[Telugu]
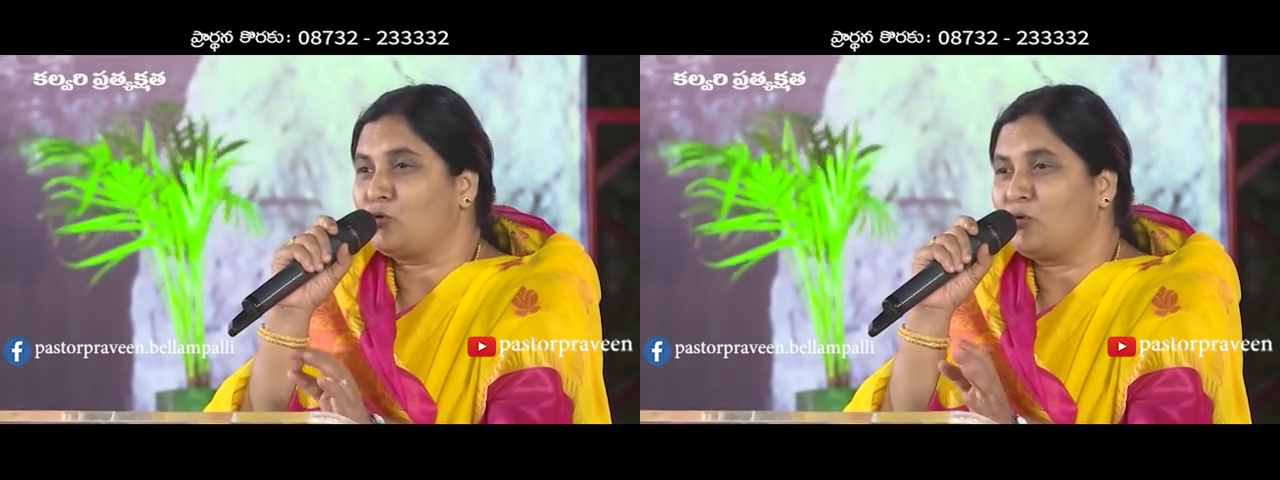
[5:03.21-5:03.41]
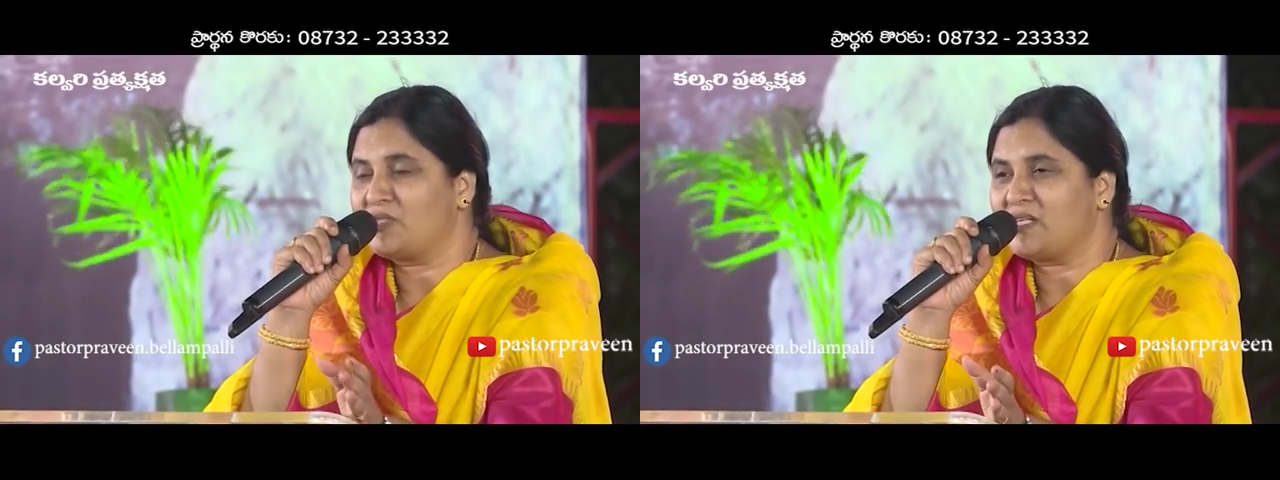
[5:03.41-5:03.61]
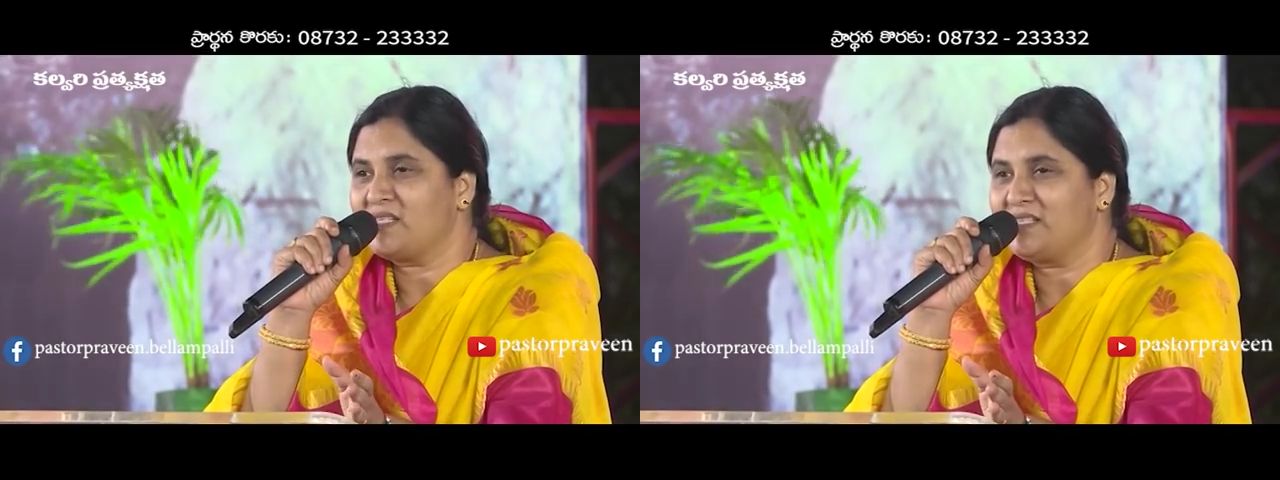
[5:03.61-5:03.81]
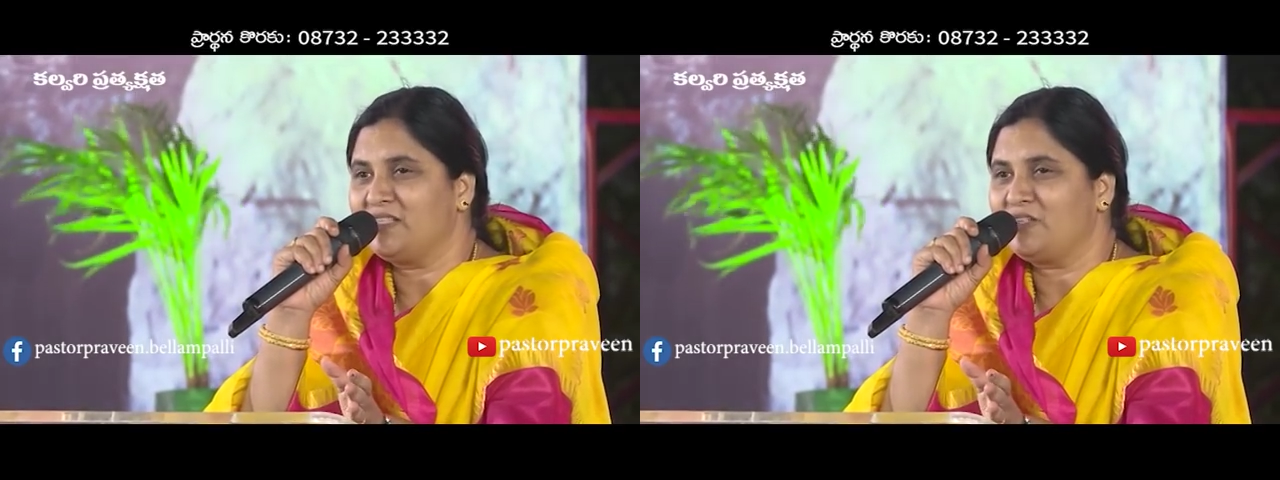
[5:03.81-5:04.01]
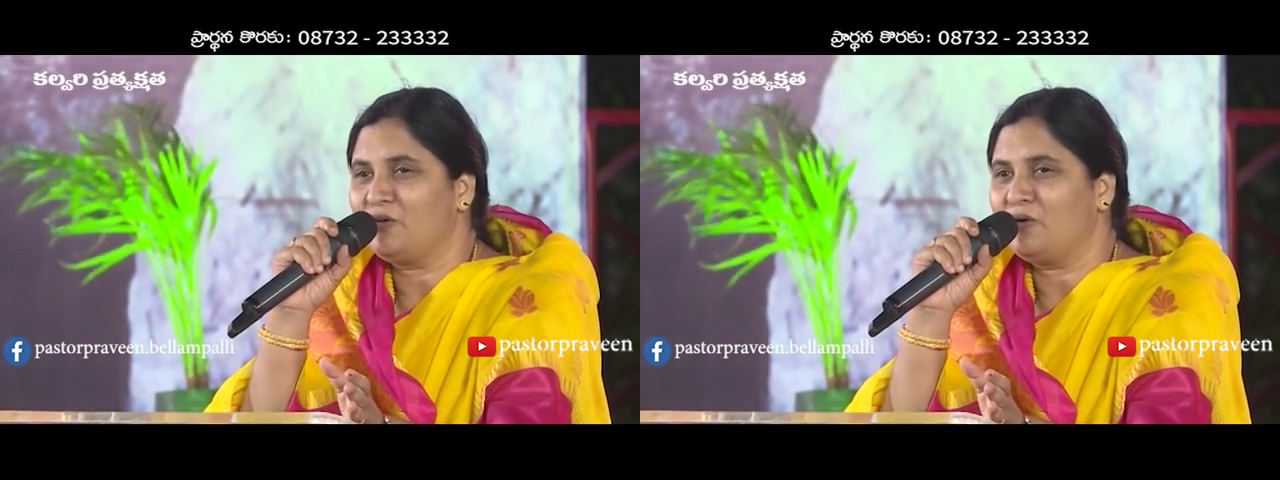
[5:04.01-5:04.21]
తోచని
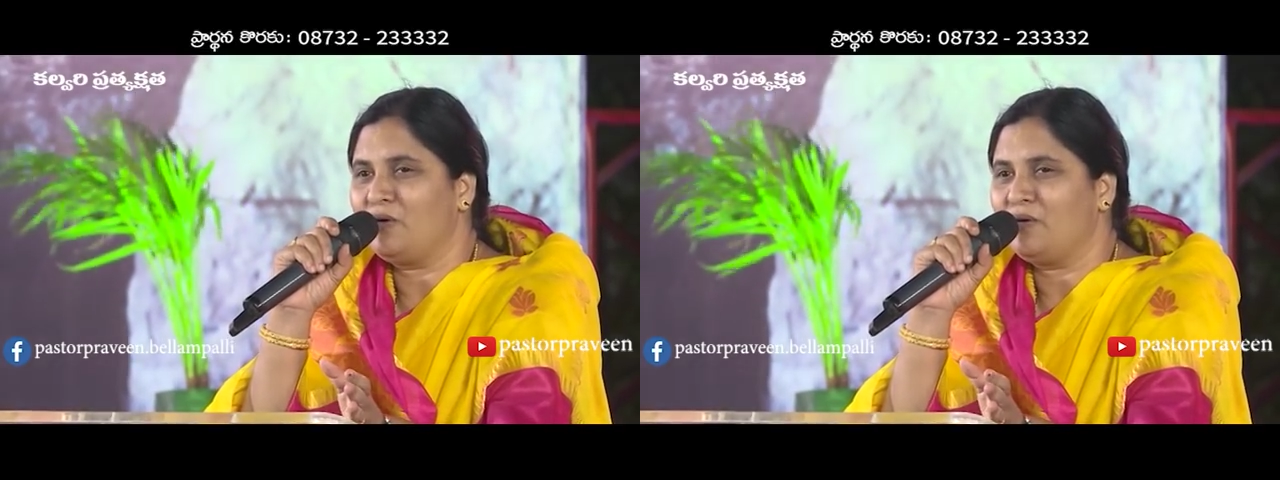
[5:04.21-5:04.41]
స్థితిలో